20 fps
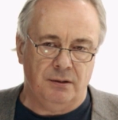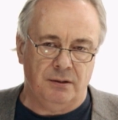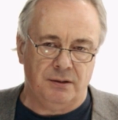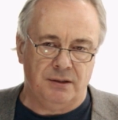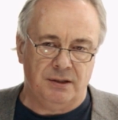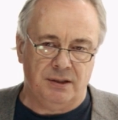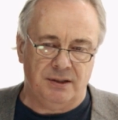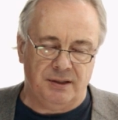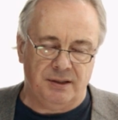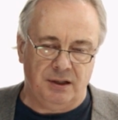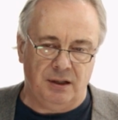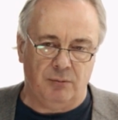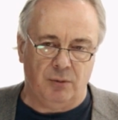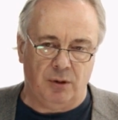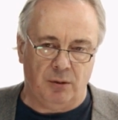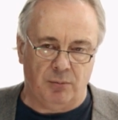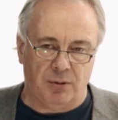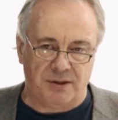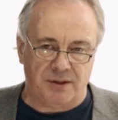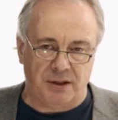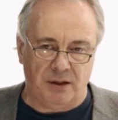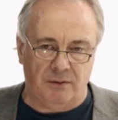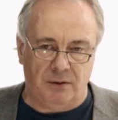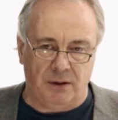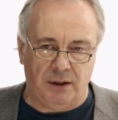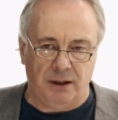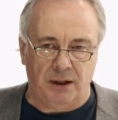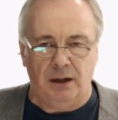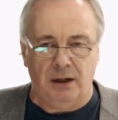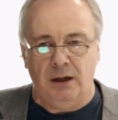э, системы
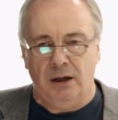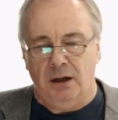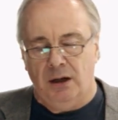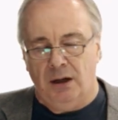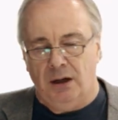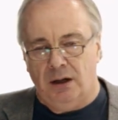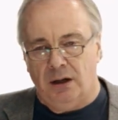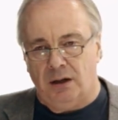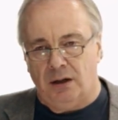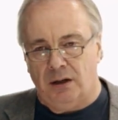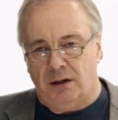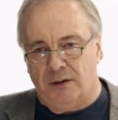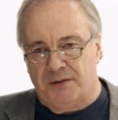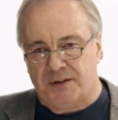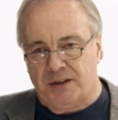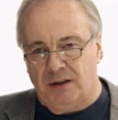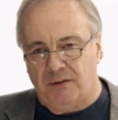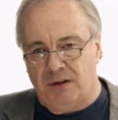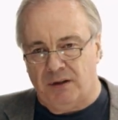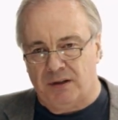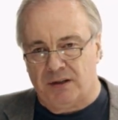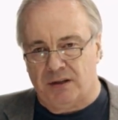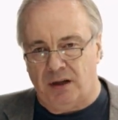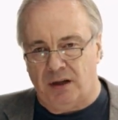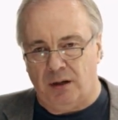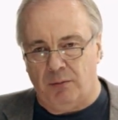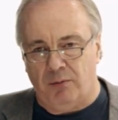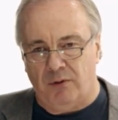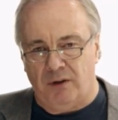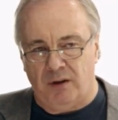образования э, в соответствии с
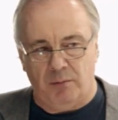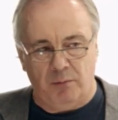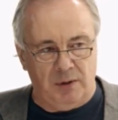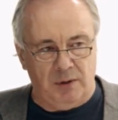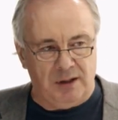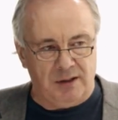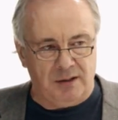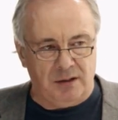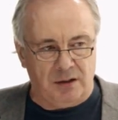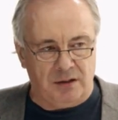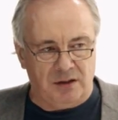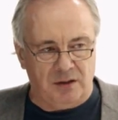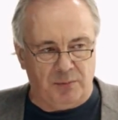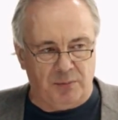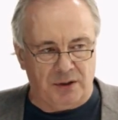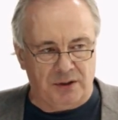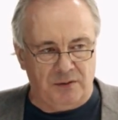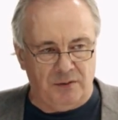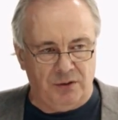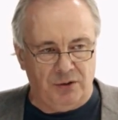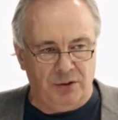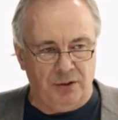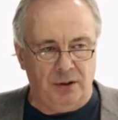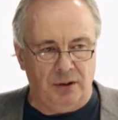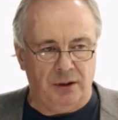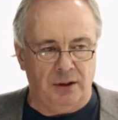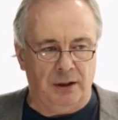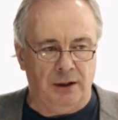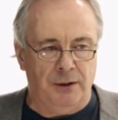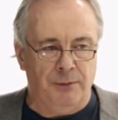требованиями Министерства
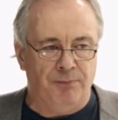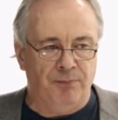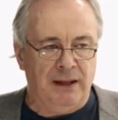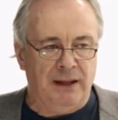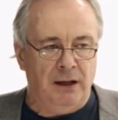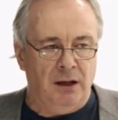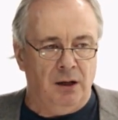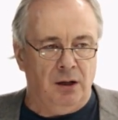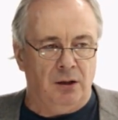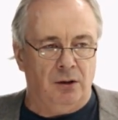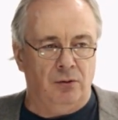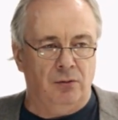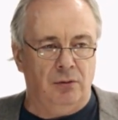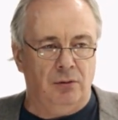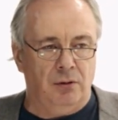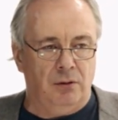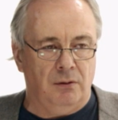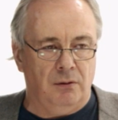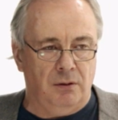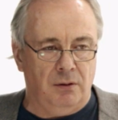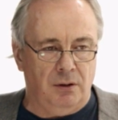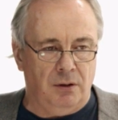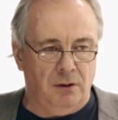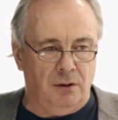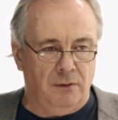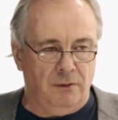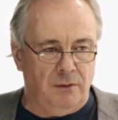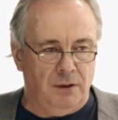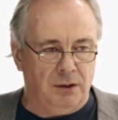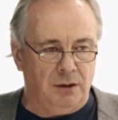просвещения. Но
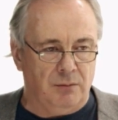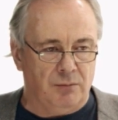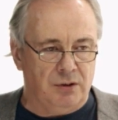э, в этом